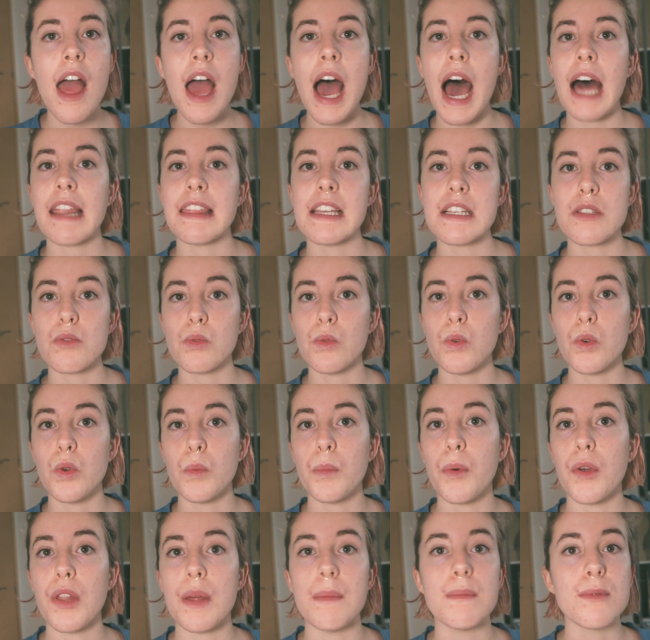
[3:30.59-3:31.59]
haces un
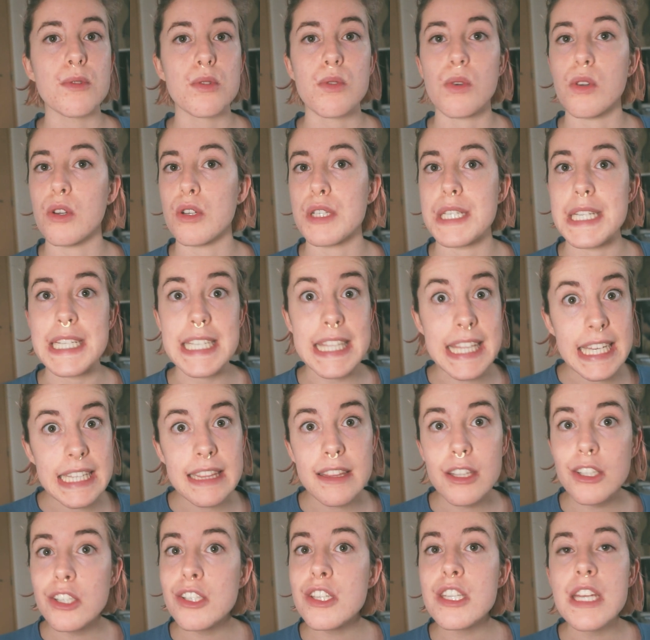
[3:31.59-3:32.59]
grupo de músculos distintos
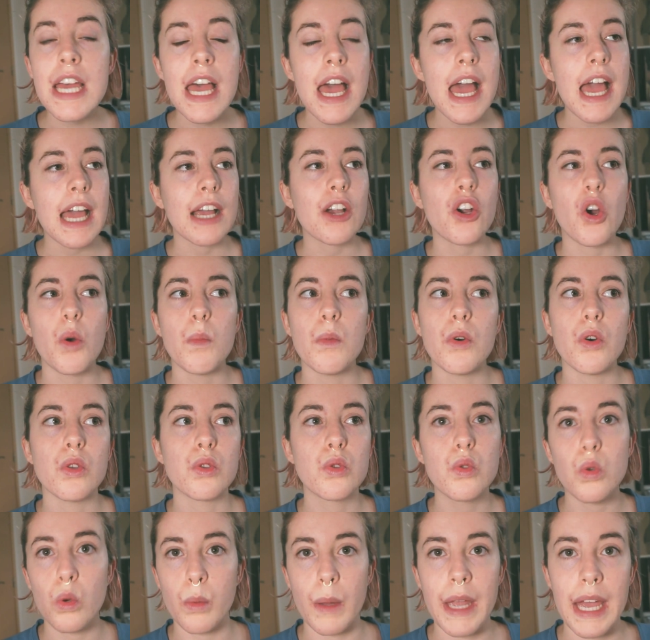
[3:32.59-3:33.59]
como
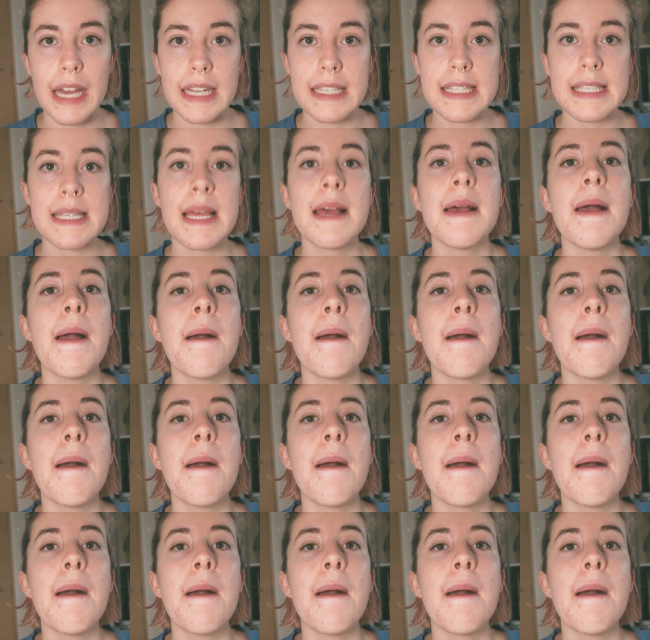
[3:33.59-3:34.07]
tú veas.